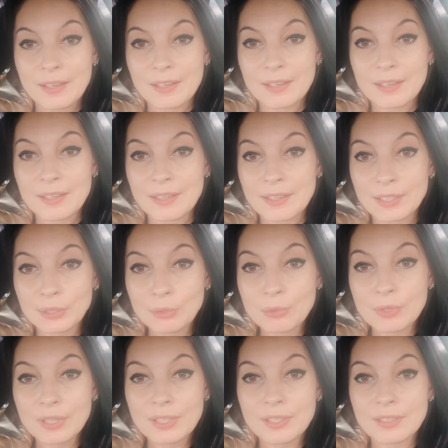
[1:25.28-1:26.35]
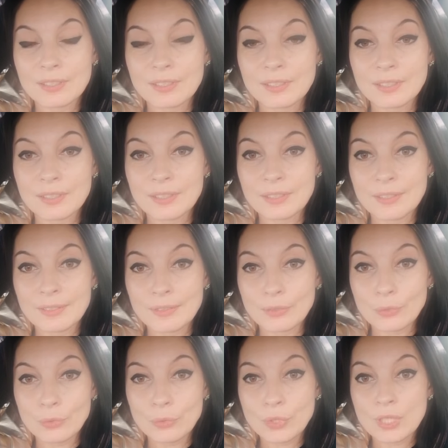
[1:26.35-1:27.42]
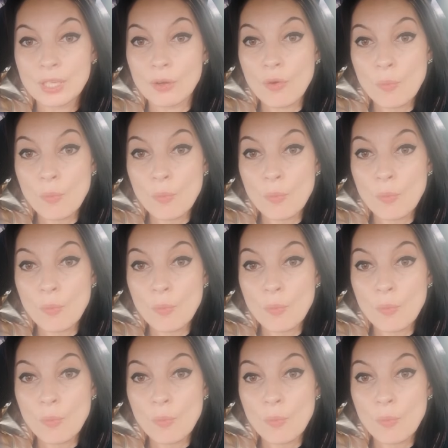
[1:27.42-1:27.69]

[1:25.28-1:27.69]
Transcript: э, который э, уже